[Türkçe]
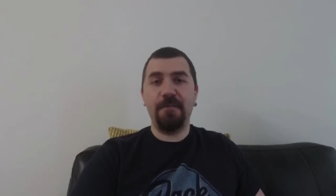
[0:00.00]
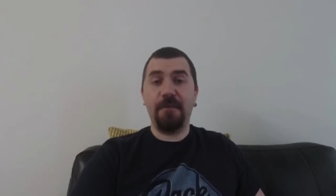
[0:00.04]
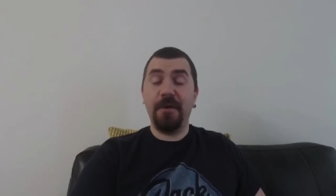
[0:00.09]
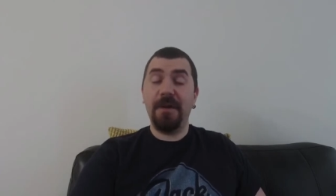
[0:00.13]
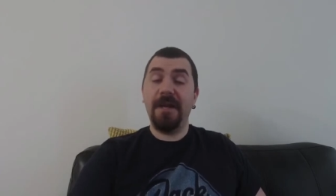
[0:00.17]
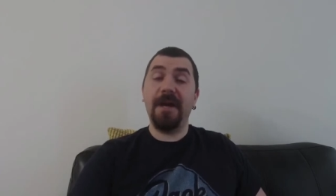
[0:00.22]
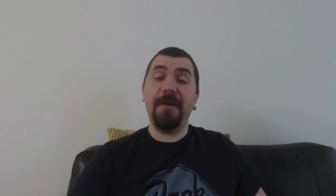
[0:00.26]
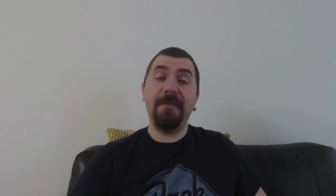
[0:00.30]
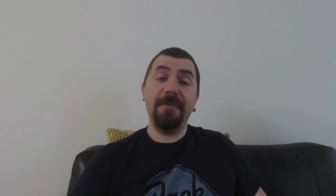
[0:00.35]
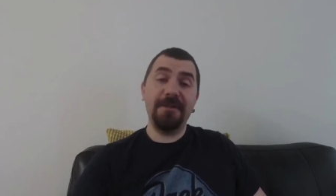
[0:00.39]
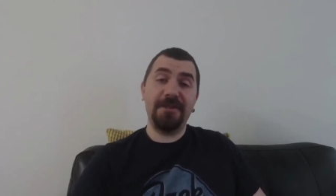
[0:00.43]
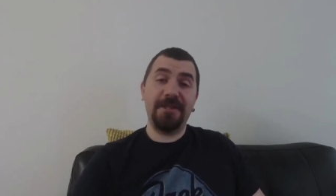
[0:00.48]

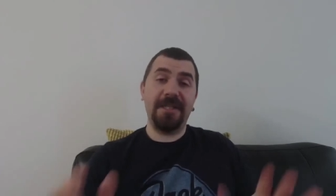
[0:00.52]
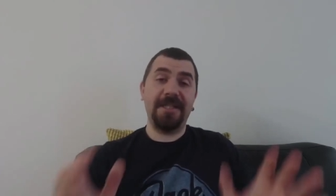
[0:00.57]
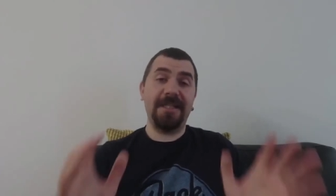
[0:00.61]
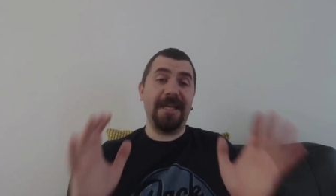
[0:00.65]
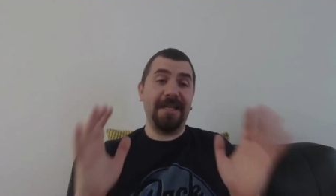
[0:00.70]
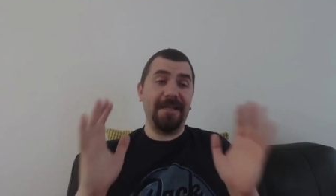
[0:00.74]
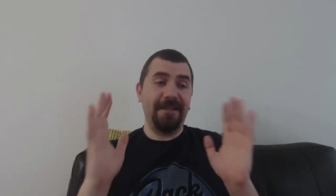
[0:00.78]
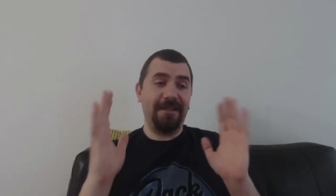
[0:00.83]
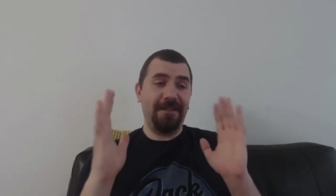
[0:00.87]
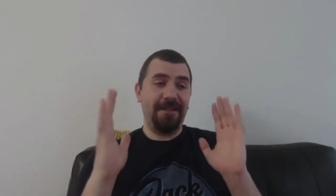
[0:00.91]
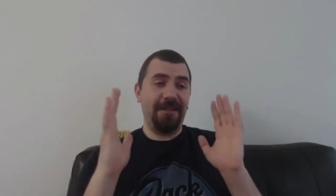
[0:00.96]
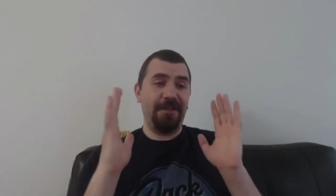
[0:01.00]
Böyle ama
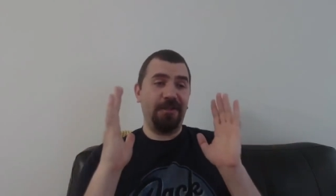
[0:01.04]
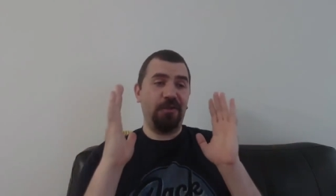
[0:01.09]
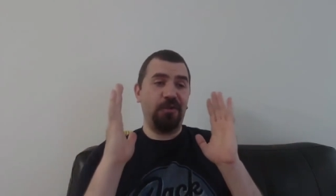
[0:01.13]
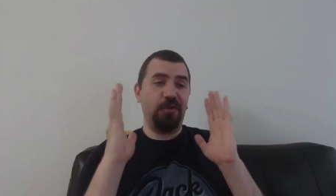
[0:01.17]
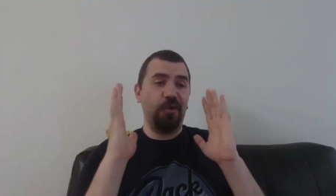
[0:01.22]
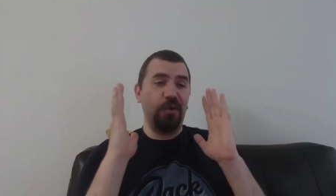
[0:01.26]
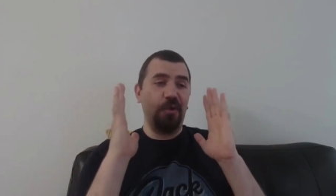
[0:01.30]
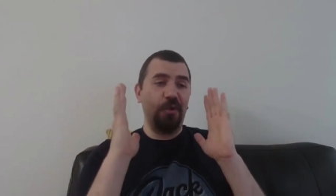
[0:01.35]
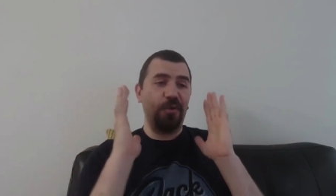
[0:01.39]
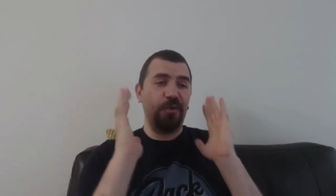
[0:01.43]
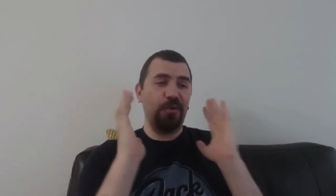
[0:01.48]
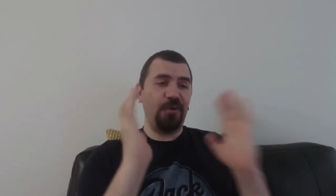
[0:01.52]
şeyden,
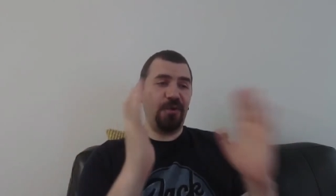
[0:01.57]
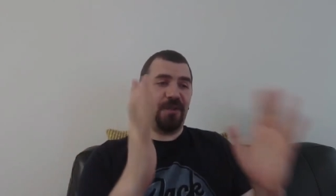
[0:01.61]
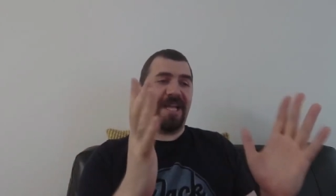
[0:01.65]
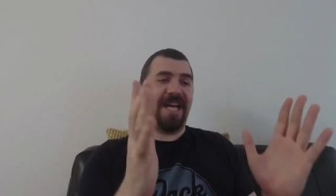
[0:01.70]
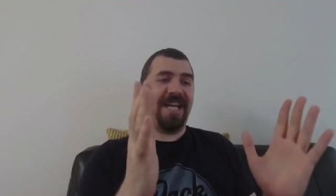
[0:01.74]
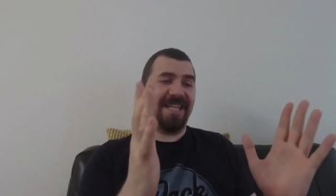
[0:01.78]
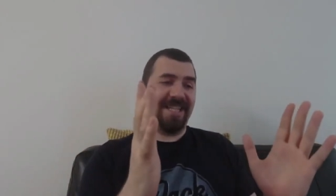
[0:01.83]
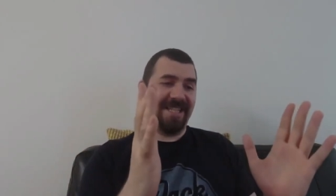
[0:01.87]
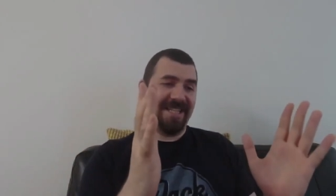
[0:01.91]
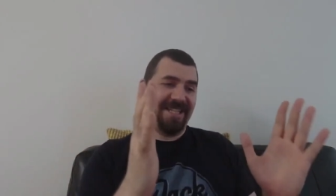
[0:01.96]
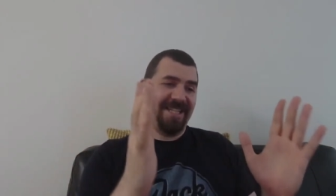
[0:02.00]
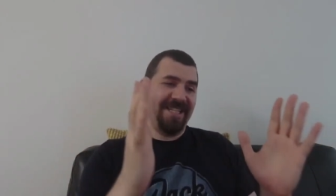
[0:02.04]

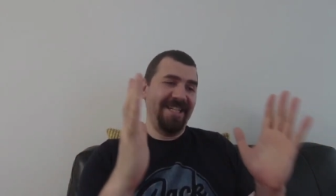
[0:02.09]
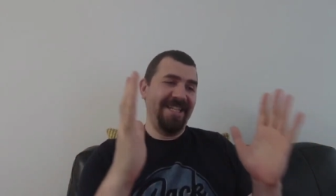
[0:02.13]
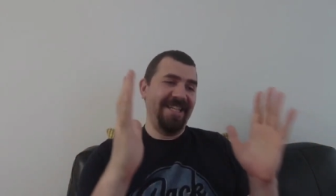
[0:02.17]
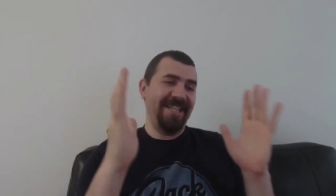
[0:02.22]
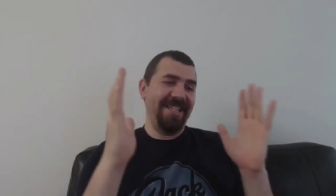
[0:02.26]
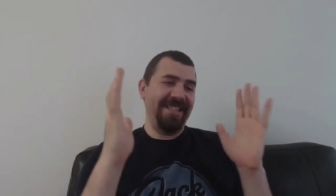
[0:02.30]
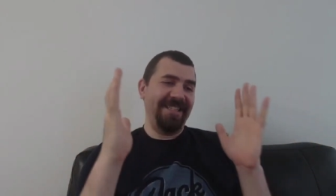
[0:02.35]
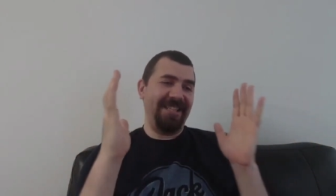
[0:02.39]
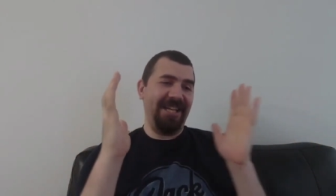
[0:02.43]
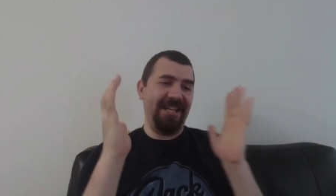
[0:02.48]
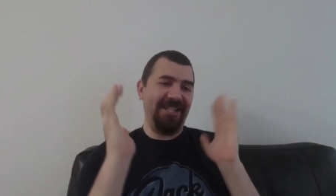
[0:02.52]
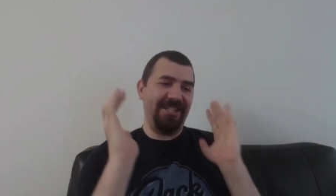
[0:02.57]
görüntüden
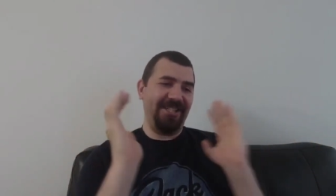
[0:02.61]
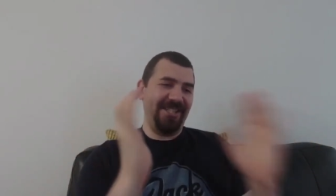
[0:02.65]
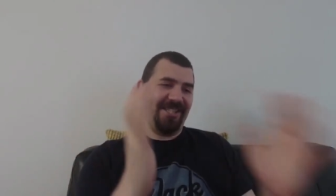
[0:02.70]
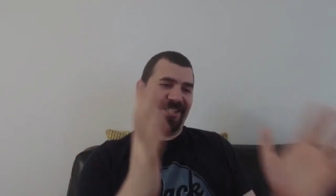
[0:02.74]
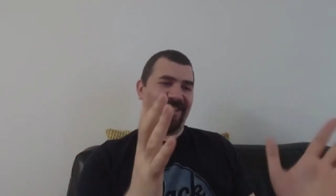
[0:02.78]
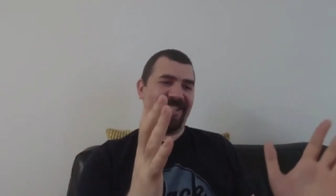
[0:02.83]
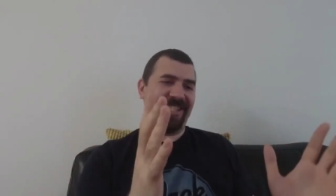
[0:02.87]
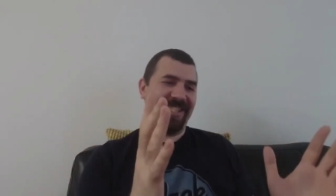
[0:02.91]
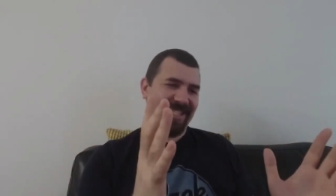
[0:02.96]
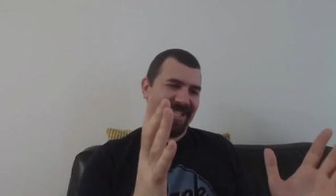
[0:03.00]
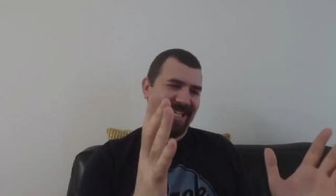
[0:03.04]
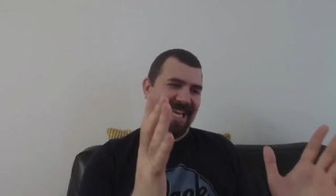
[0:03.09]

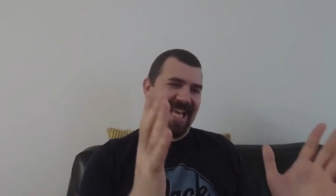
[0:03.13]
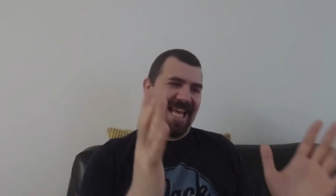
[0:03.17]
teşhis